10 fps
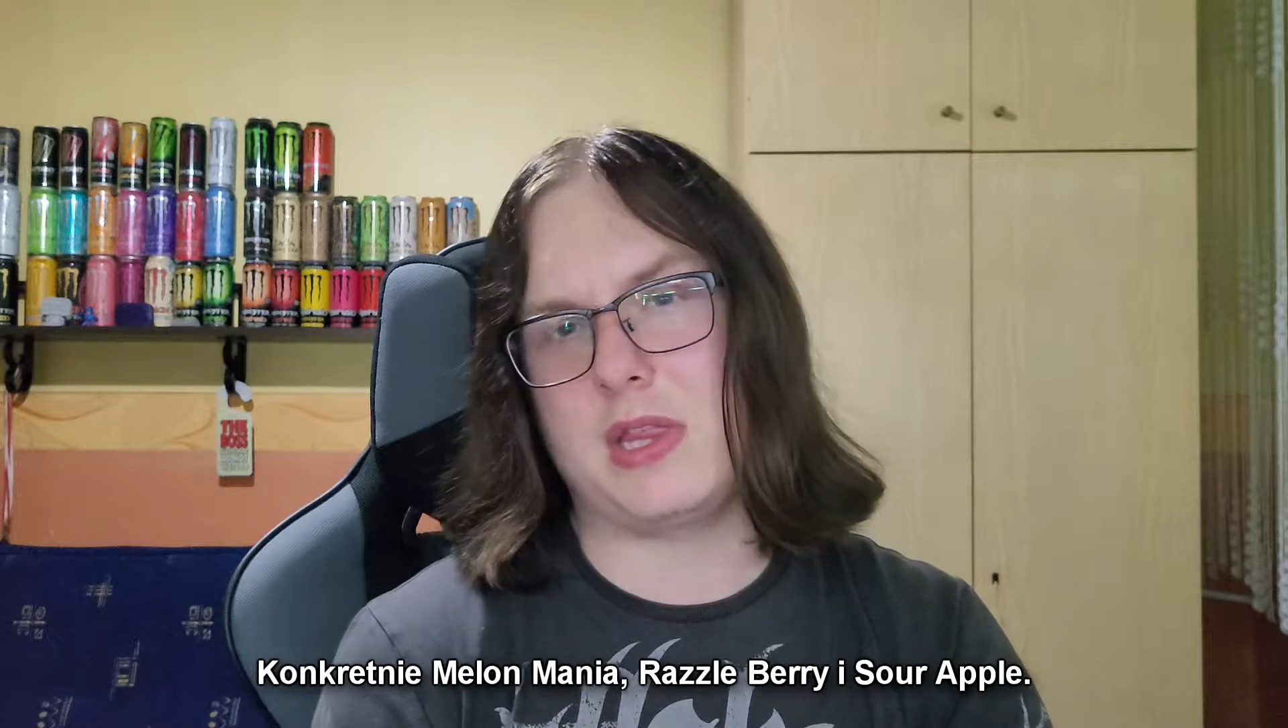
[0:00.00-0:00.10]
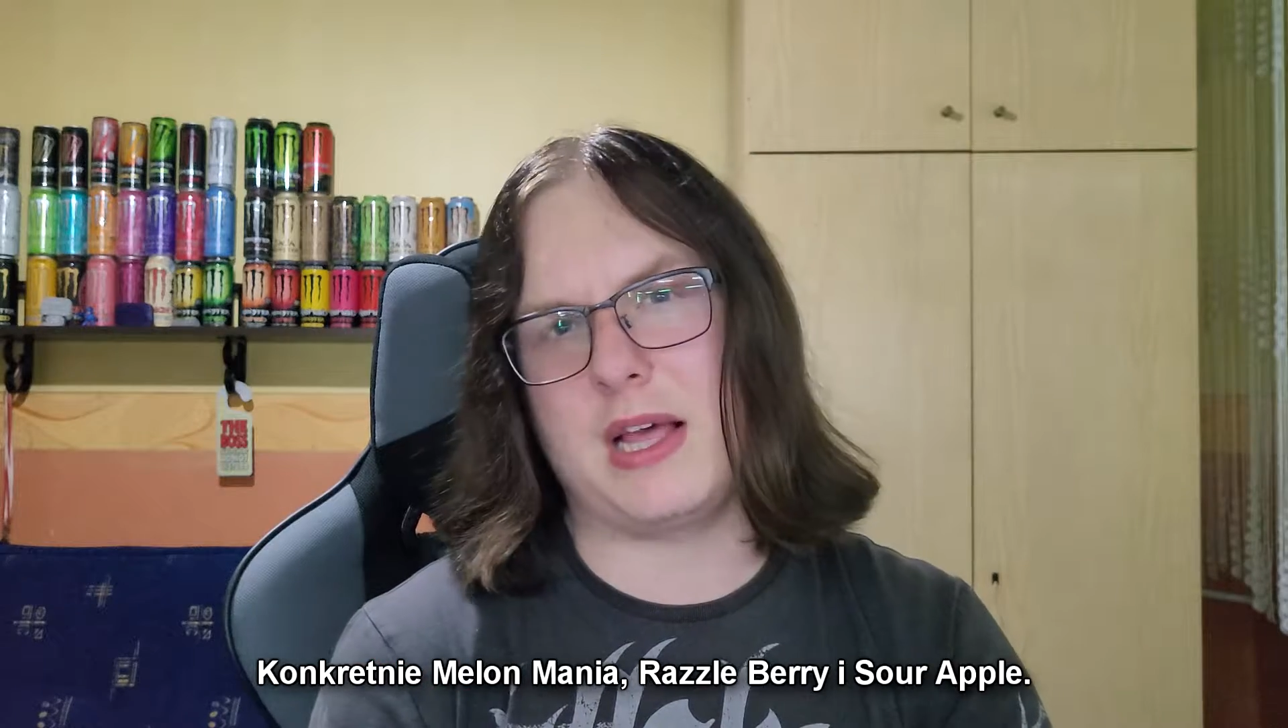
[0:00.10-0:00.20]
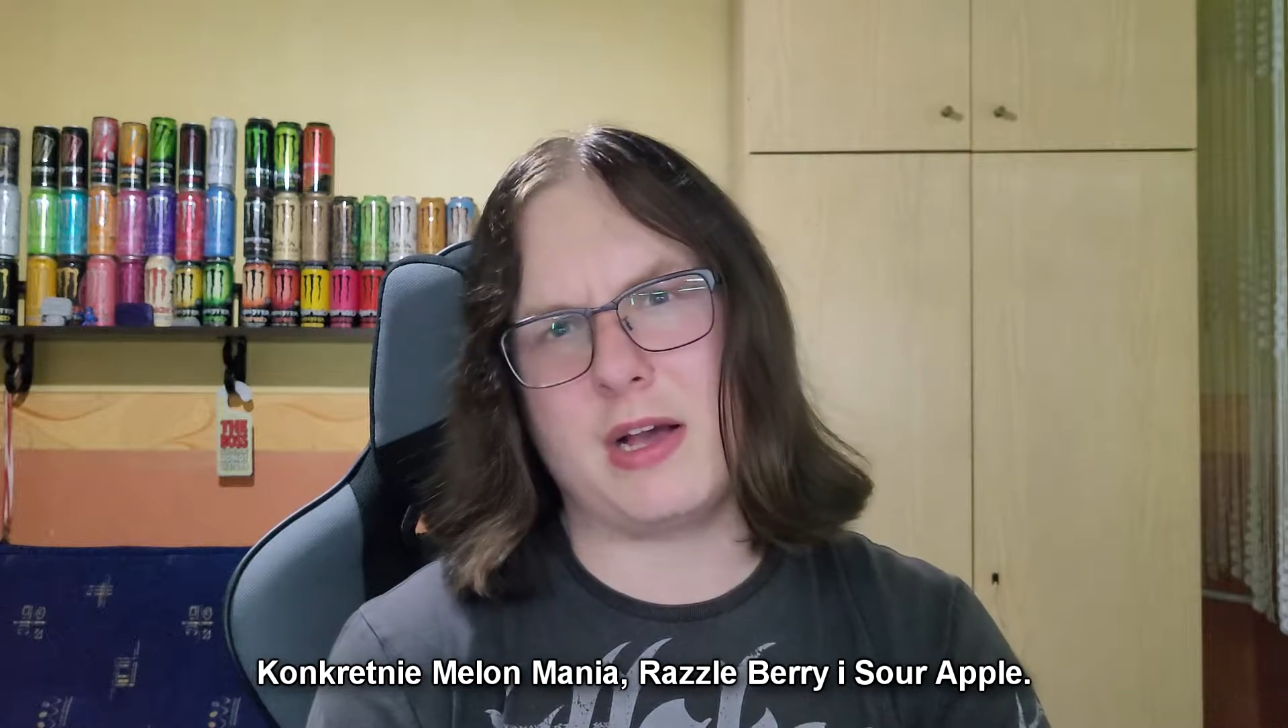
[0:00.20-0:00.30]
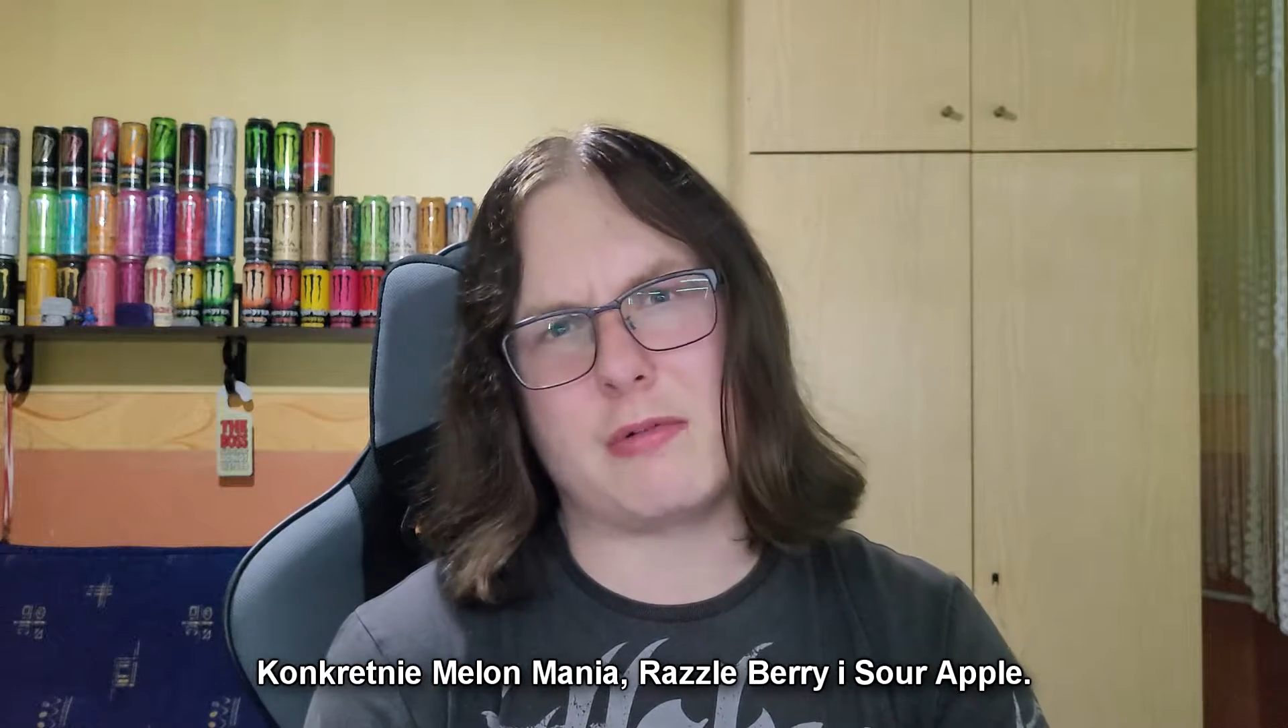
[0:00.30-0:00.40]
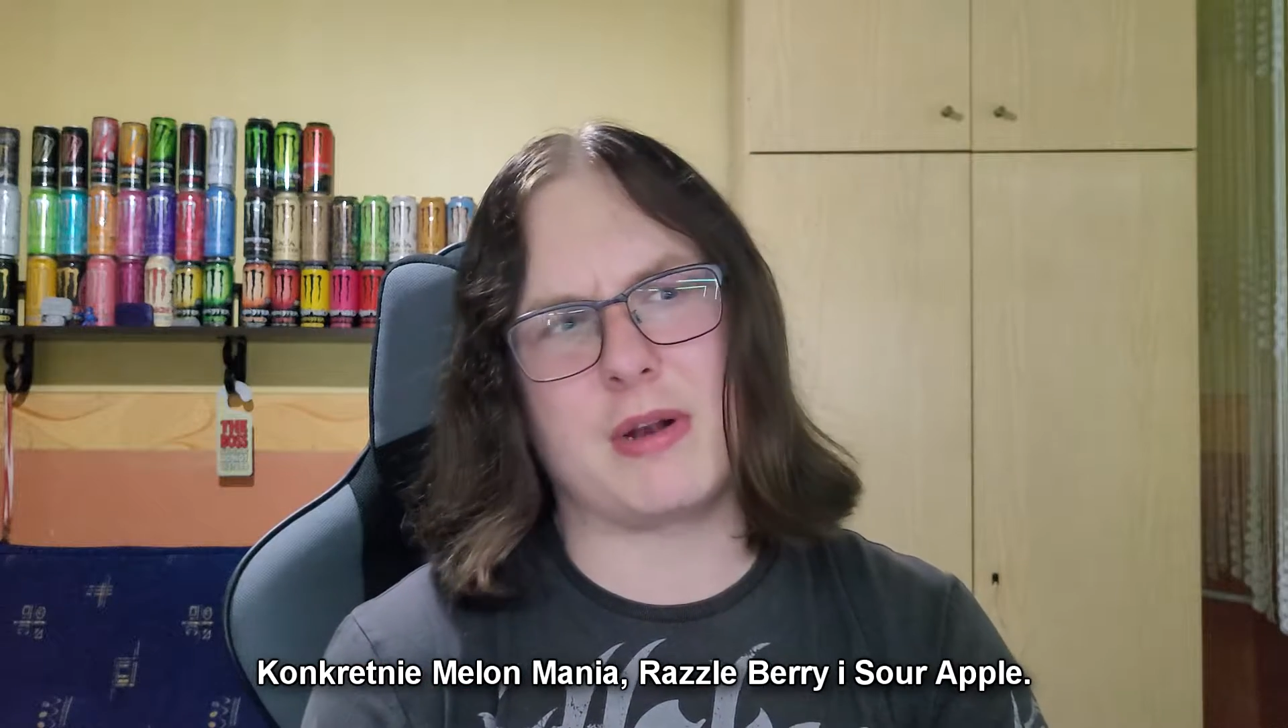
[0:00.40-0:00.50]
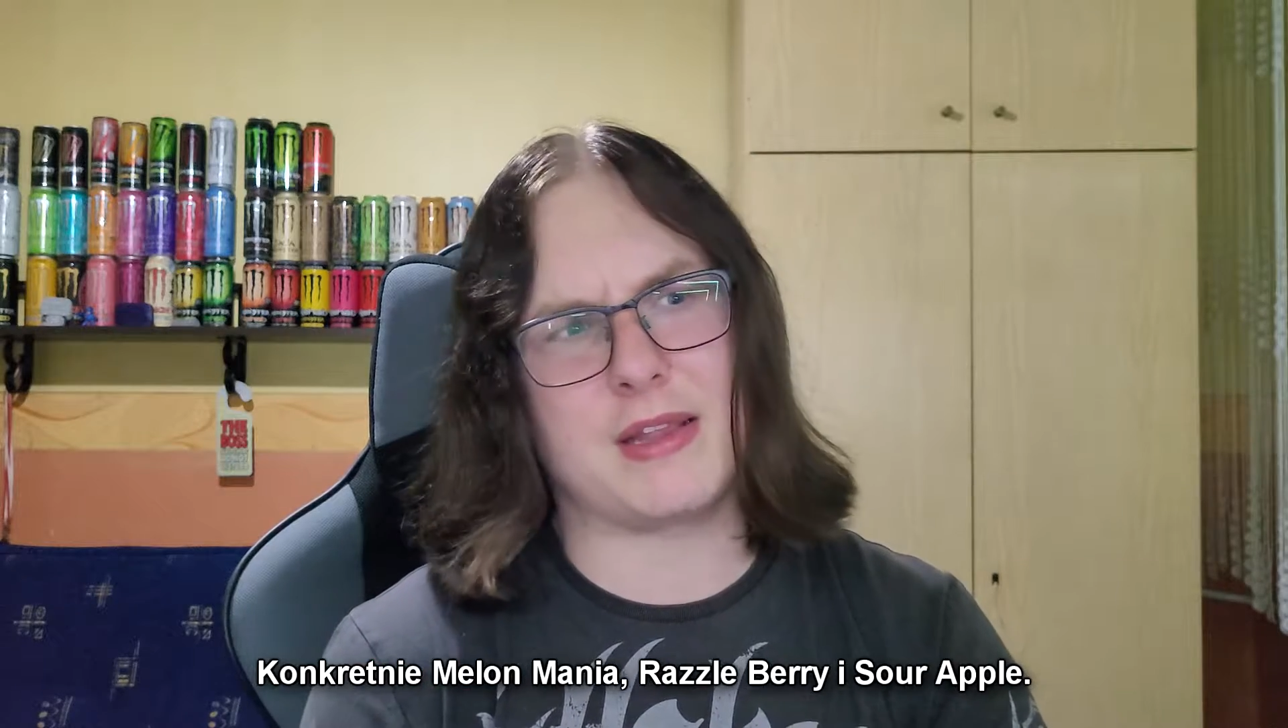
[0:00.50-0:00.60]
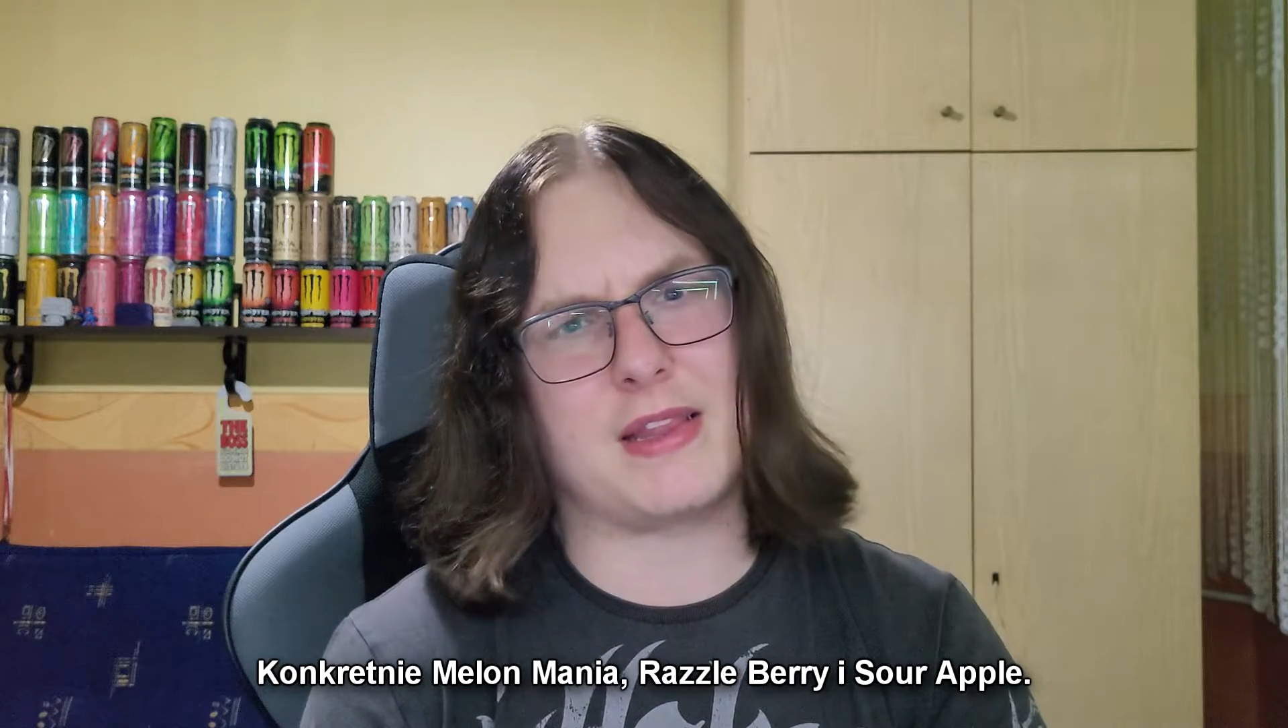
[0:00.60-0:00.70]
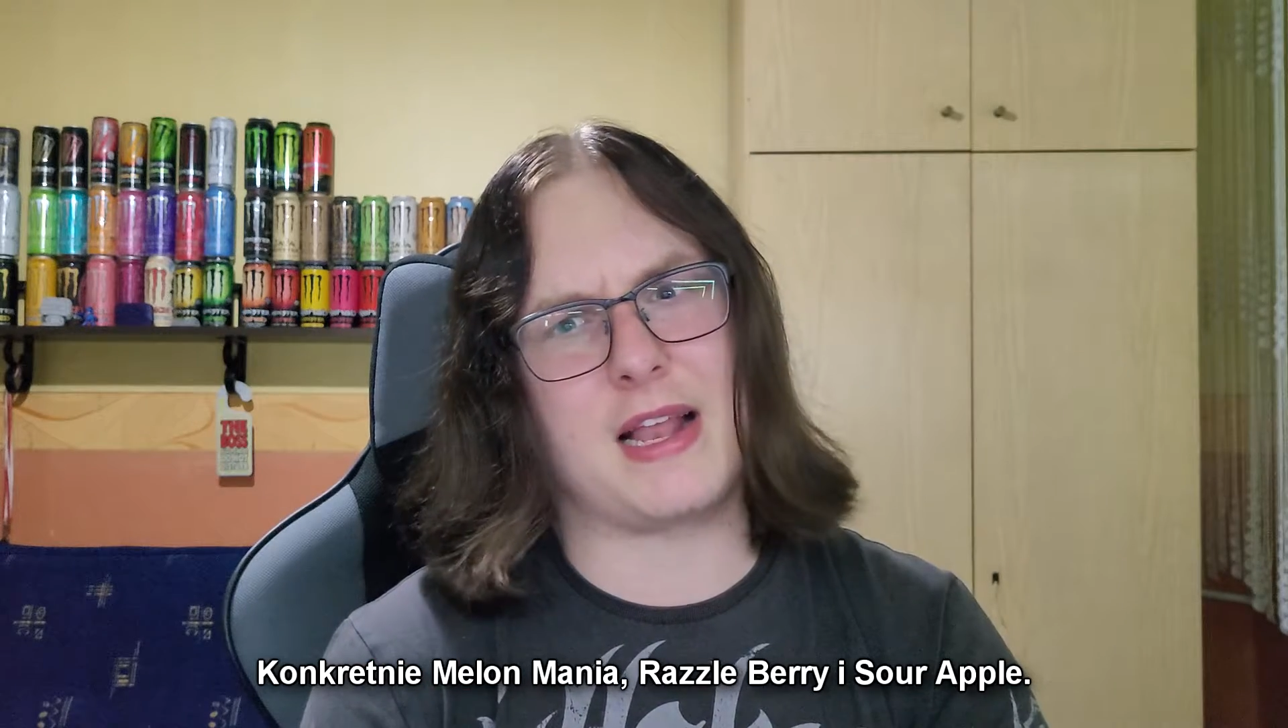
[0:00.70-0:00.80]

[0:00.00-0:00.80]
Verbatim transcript: To akurat te